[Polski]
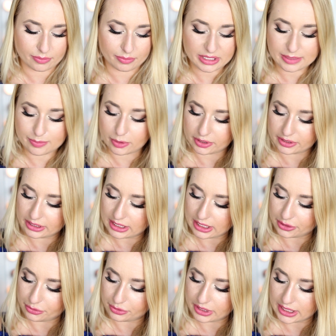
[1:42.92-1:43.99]
Miss
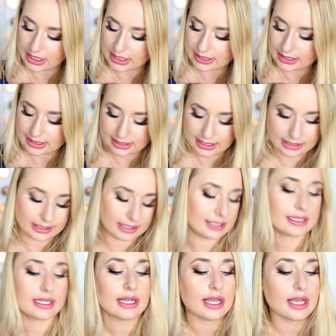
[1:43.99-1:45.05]
Sporty, a drugi jest z
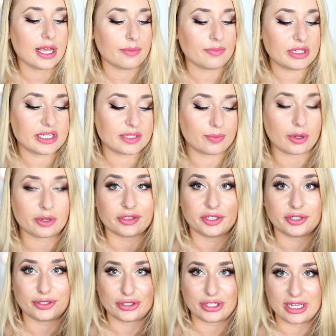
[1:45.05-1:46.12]
Catrice. Miss
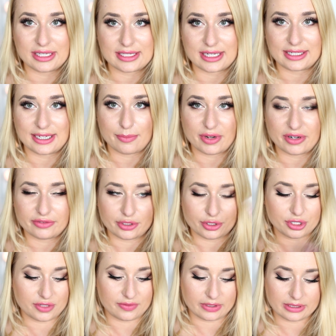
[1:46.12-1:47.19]
Sporty to nie jest tak naprawdę
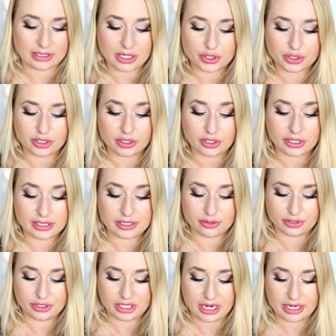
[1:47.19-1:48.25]
rozświetlacz, tylko jest
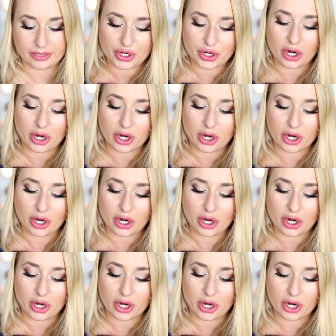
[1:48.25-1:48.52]
to cień.